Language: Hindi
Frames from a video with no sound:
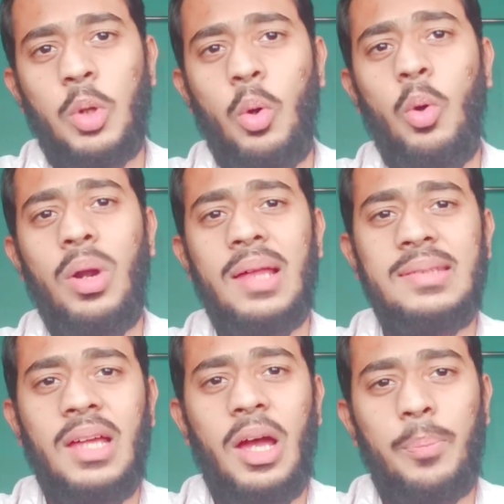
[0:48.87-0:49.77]
अब
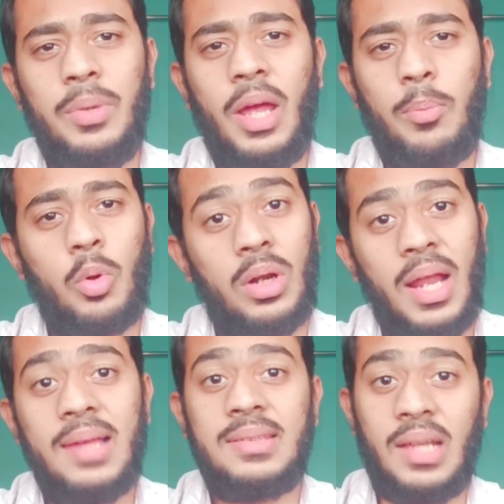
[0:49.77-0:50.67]
थोड़ा सा अपने आप
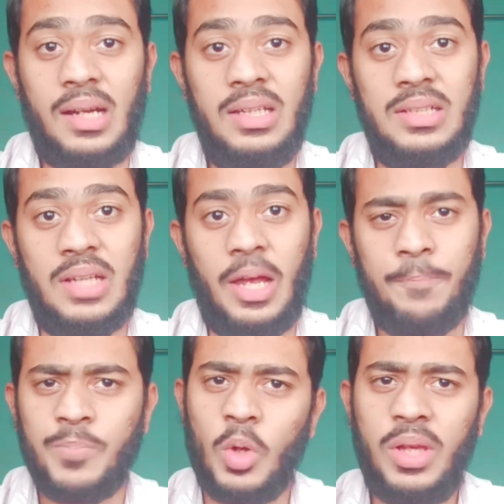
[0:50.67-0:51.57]
को रिलैक्स कर लिया
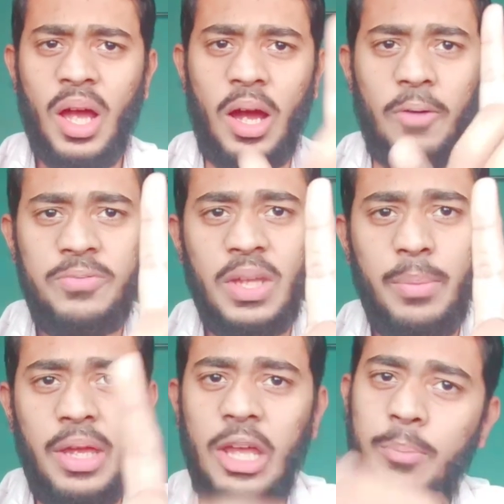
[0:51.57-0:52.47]
जाए क्या
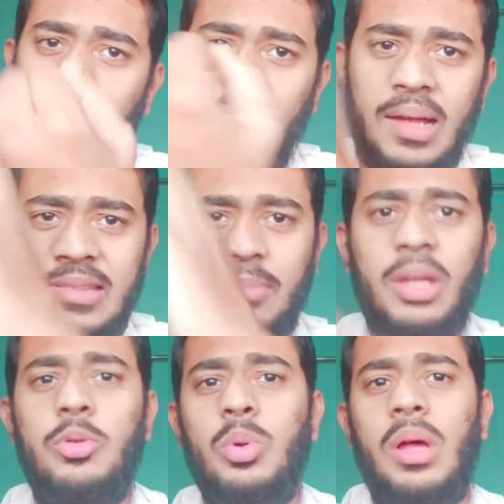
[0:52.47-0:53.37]
हफ्ते में एक बार
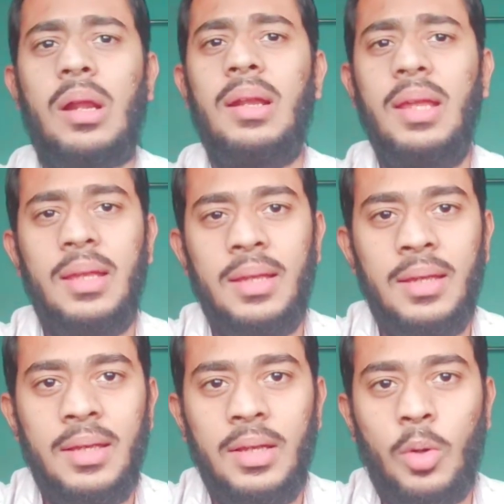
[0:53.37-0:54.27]
हस्तमैथुन कर लें
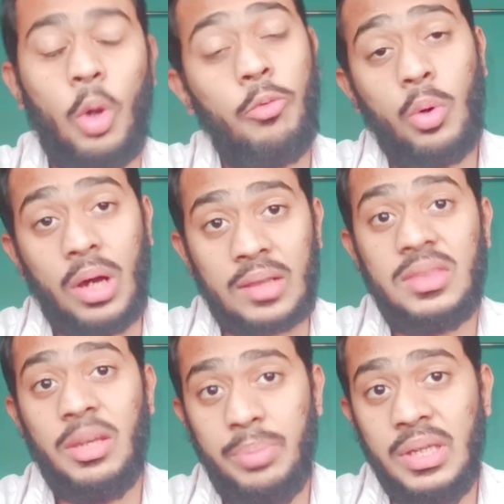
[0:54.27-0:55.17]
और वो
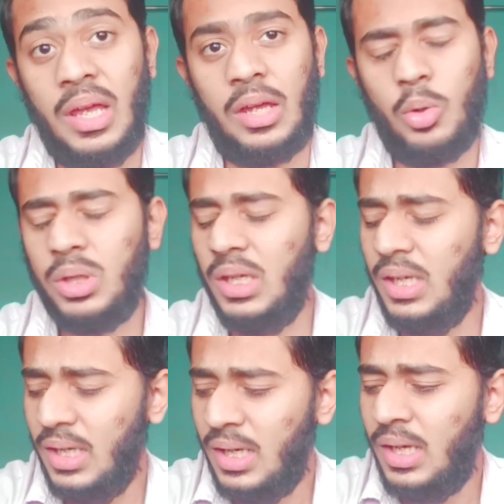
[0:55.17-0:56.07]
करते भी हैं
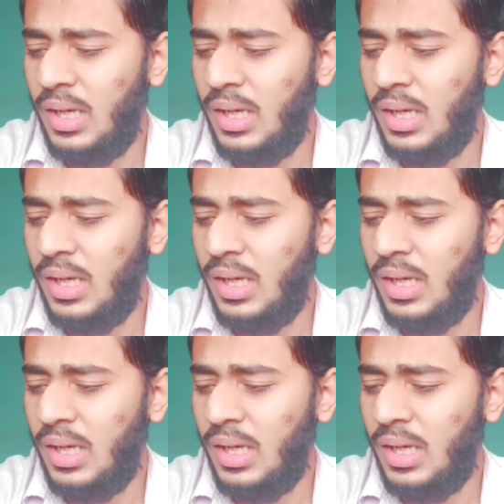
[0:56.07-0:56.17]
क्योंकि